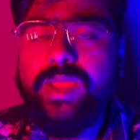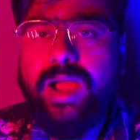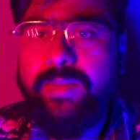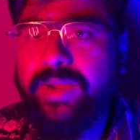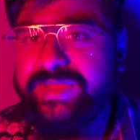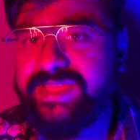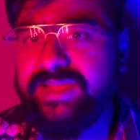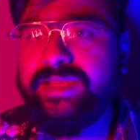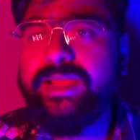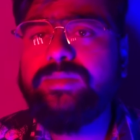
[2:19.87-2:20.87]
আমার
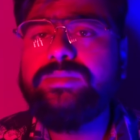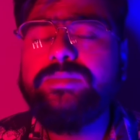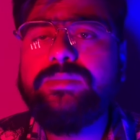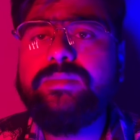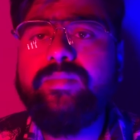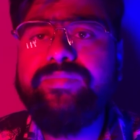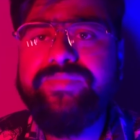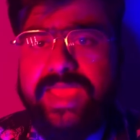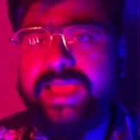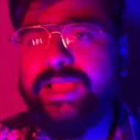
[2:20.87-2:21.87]
পেশেন্টের
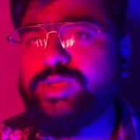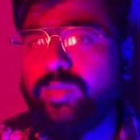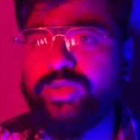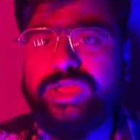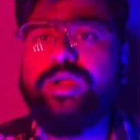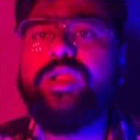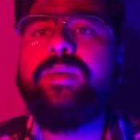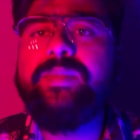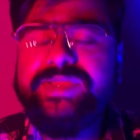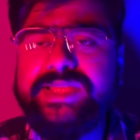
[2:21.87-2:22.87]
এই সমস্যা ধরো
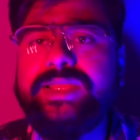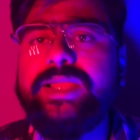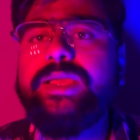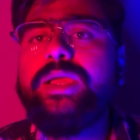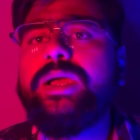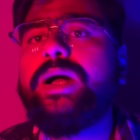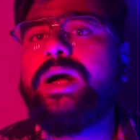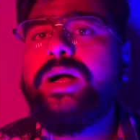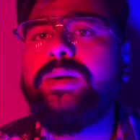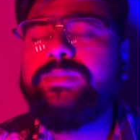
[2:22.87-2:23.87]
আমার পেশেন্টের
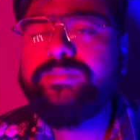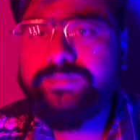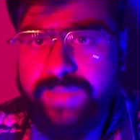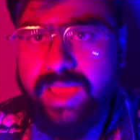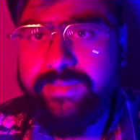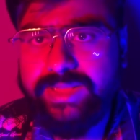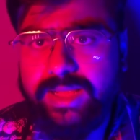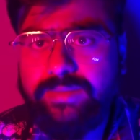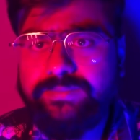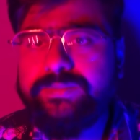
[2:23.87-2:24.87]
পায়ে ব্যথা
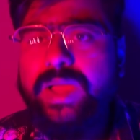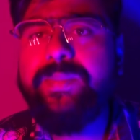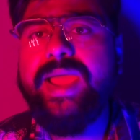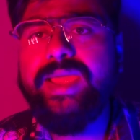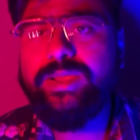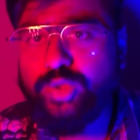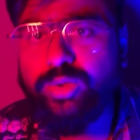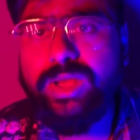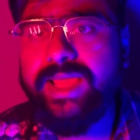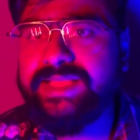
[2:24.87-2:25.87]
বা পায়ে চোট
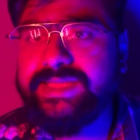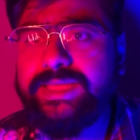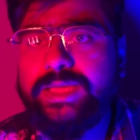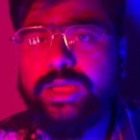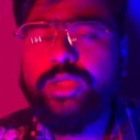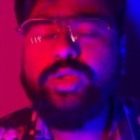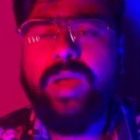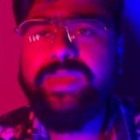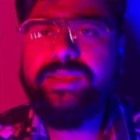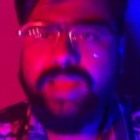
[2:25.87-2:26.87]
লেগেছে তো
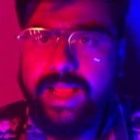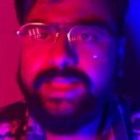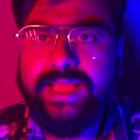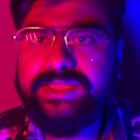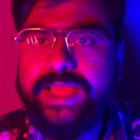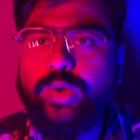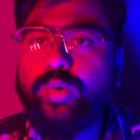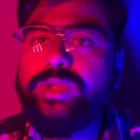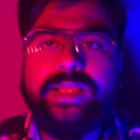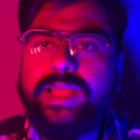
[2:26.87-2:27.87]
আমি ডাক্তার দেখাতে চাই কোন
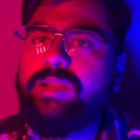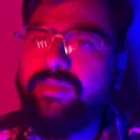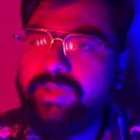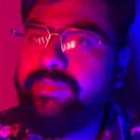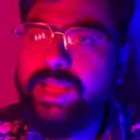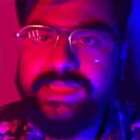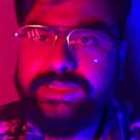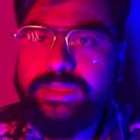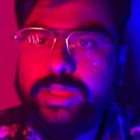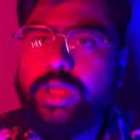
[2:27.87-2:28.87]
ডাক্তার এখন অ্যাভেলেবেল আছে
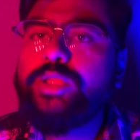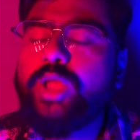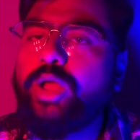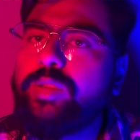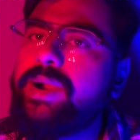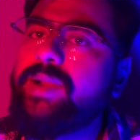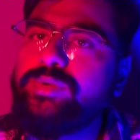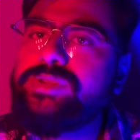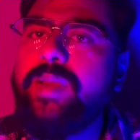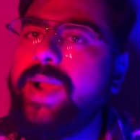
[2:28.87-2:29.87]
তখন তোমাকে
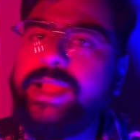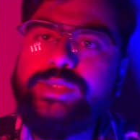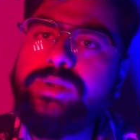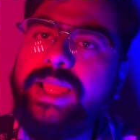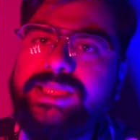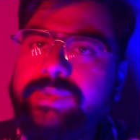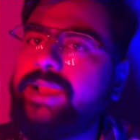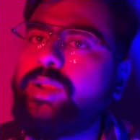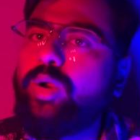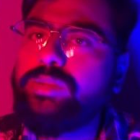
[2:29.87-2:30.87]
বুঝতে হবে পায়ে চোট লেগেছে মানে
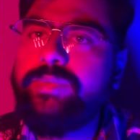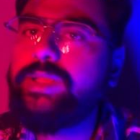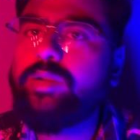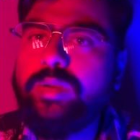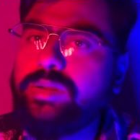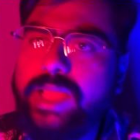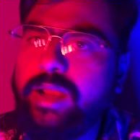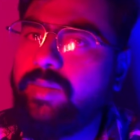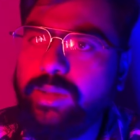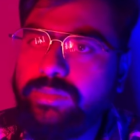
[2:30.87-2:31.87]
একটা অর্থোপেডিক ডক্টরকে
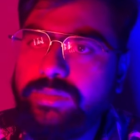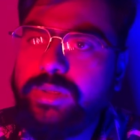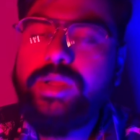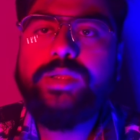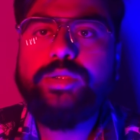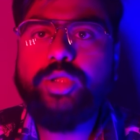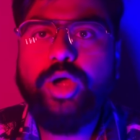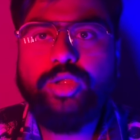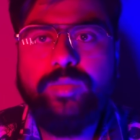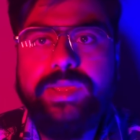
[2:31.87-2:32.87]
দেখানো ভালো তো
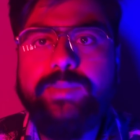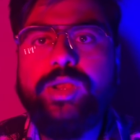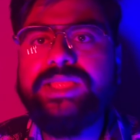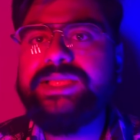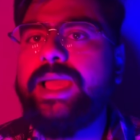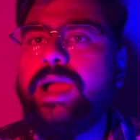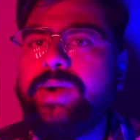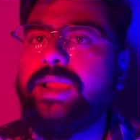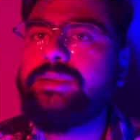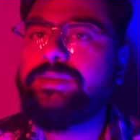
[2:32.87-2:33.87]
তখন তুমি বললে যে হ্যাঁ আমার